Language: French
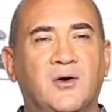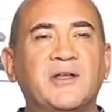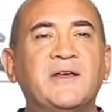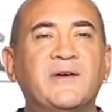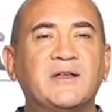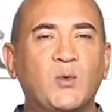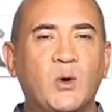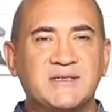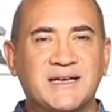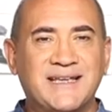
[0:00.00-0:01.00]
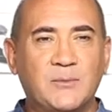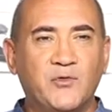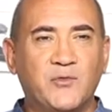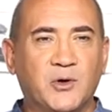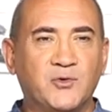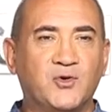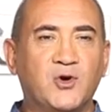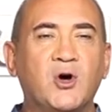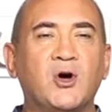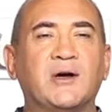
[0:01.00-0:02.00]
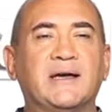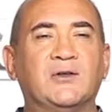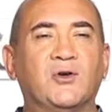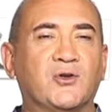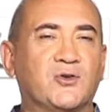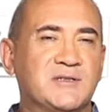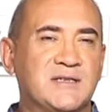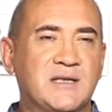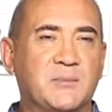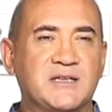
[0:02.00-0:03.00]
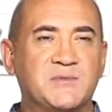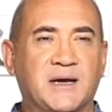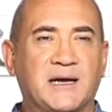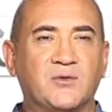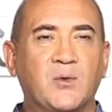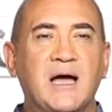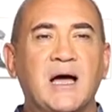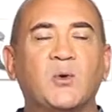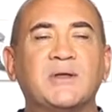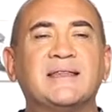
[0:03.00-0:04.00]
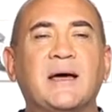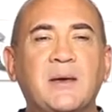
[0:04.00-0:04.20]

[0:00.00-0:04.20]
En effectuant certains mouvements du corps et de notre système respiratoire, on est à